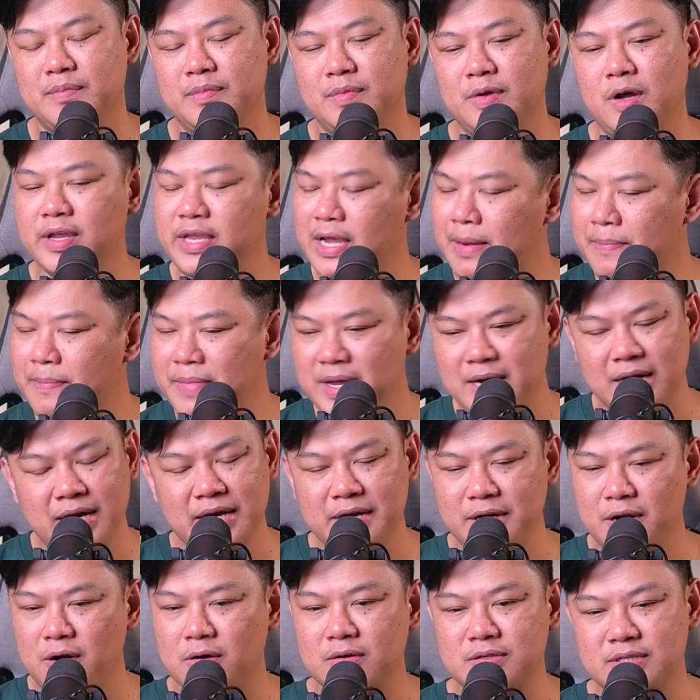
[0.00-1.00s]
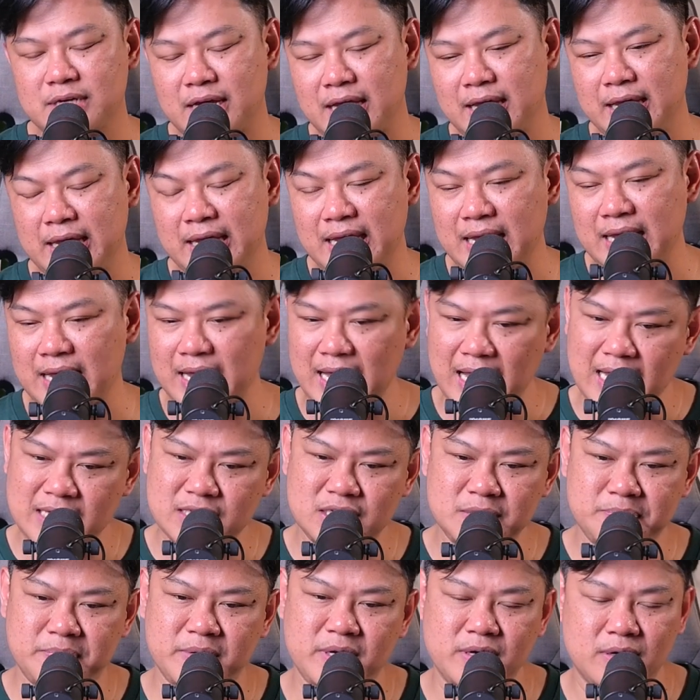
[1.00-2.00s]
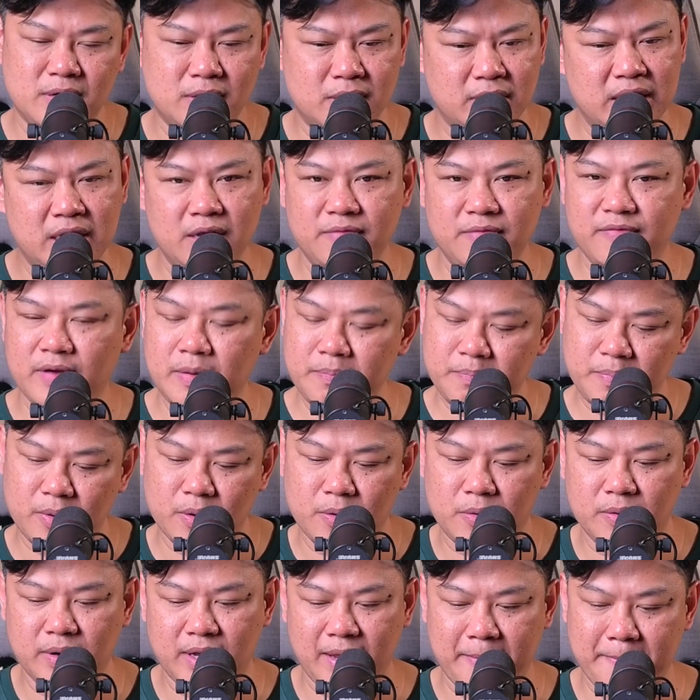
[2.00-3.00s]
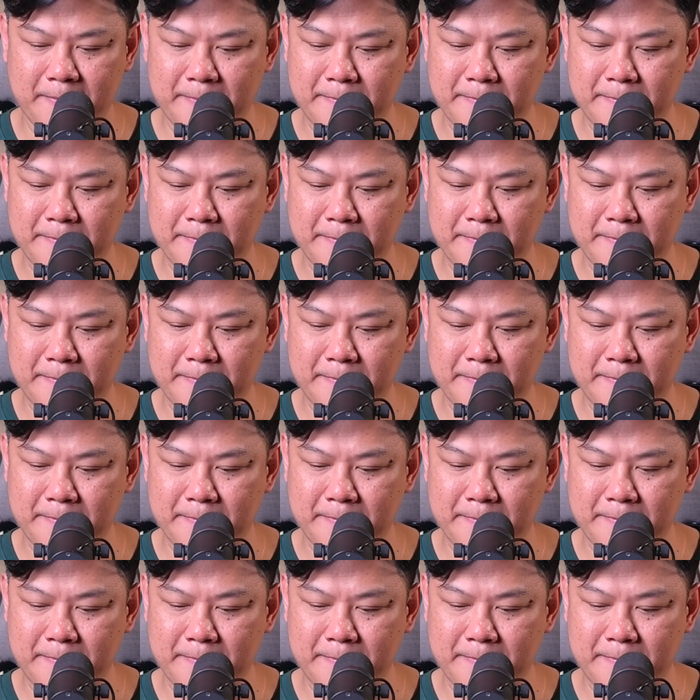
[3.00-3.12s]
ก็ยังไม่เคยนอกใจ Adipure สิบเอ็ด Pro ครับ